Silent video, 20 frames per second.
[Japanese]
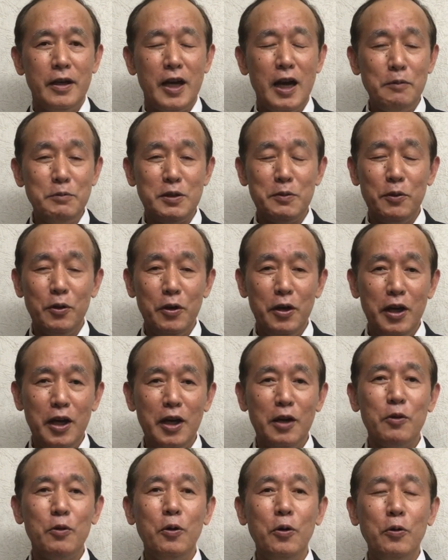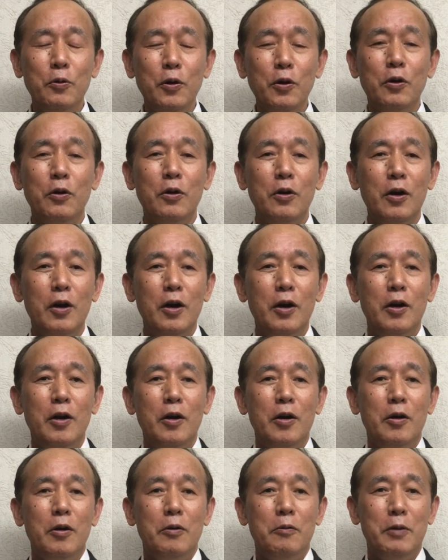神様の栄光を
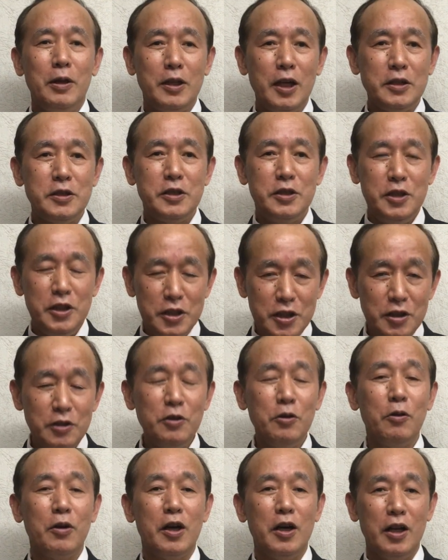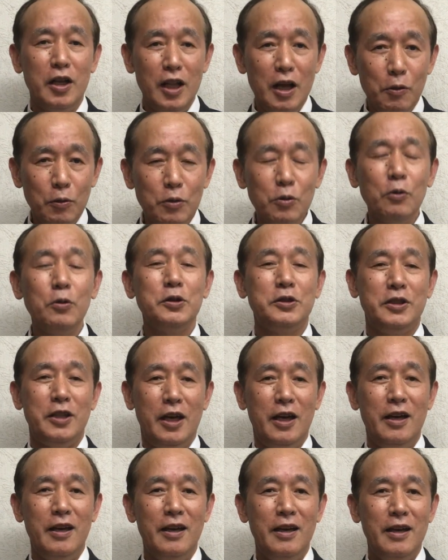私自身の体を通し
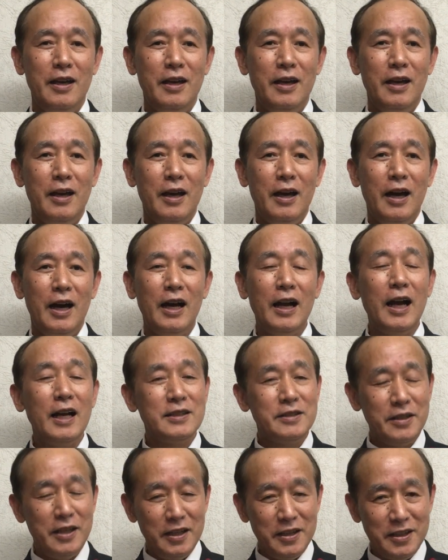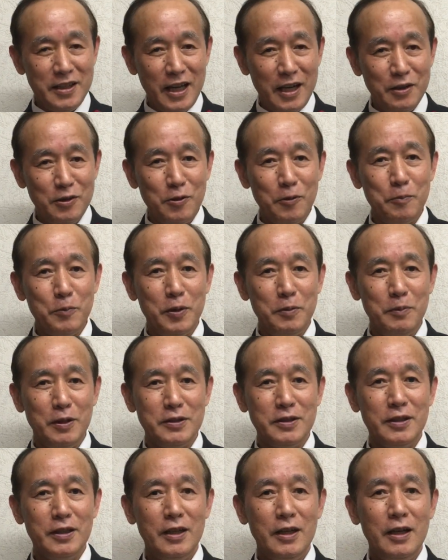て表していきたいと思いま
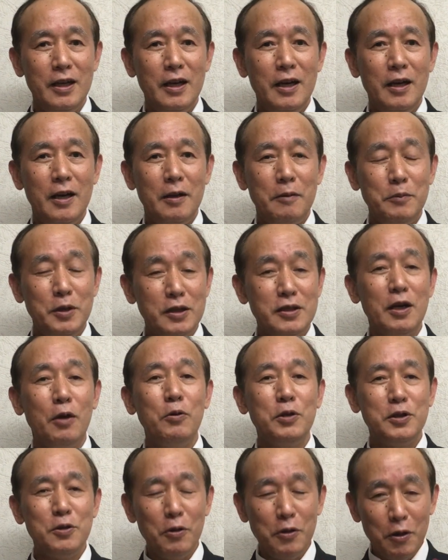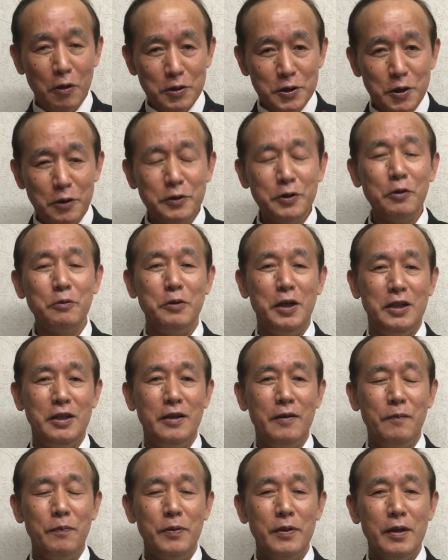す皆さんお一人お一人の上
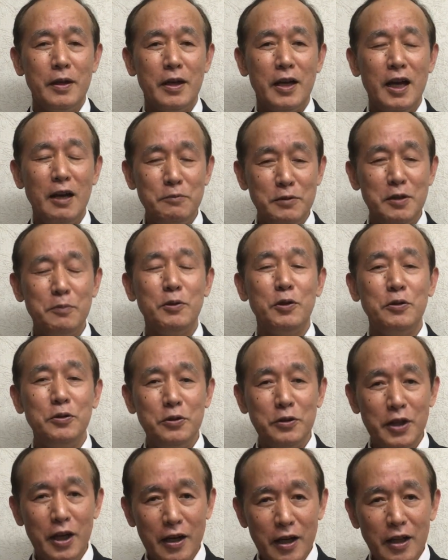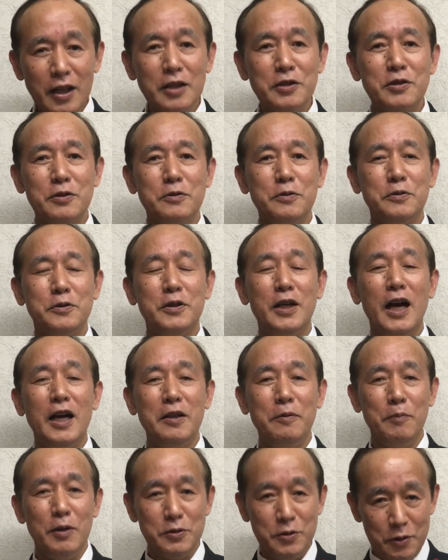に神様の豊かな祝福があ
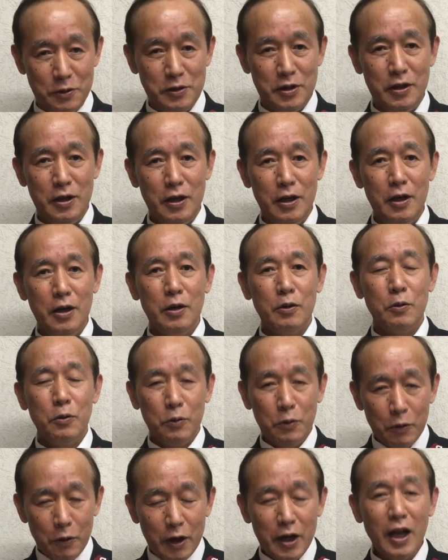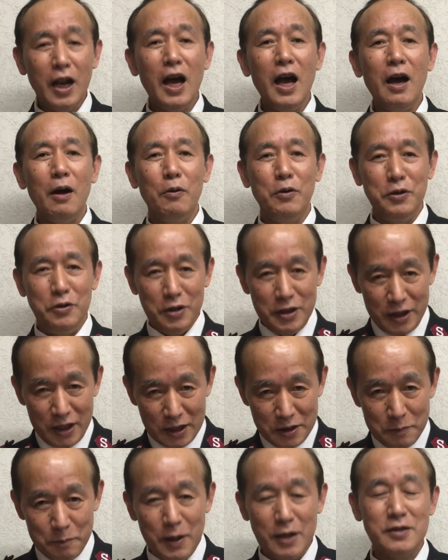りますように心からお祈りい
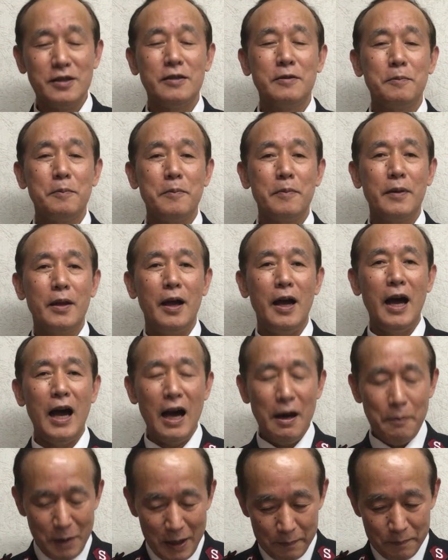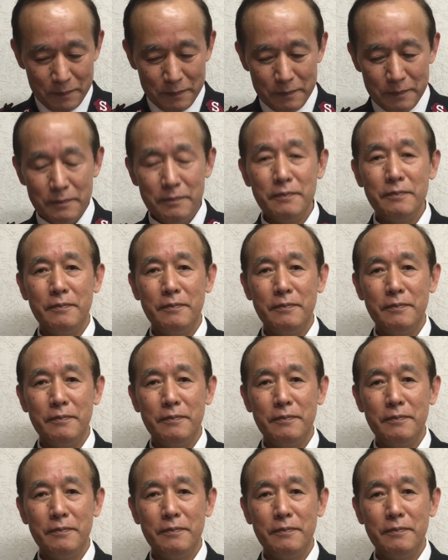たしますアメン